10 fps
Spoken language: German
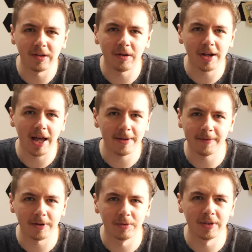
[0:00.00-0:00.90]
ich locker
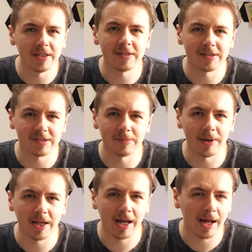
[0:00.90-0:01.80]
einfach nur dieses
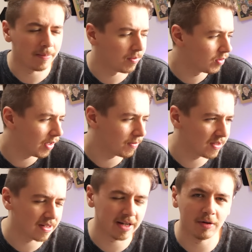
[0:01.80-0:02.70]
Zimmer hier haben und auf
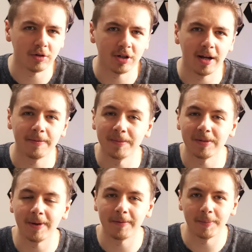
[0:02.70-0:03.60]
dieser Couch schlafen.
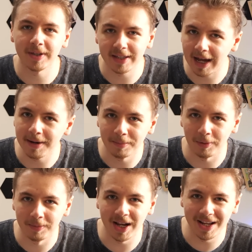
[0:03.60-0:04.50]
Das wäre für mich kein
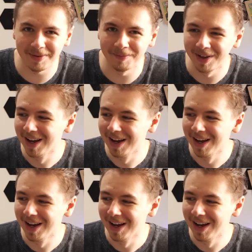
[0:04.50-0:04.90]
Problem,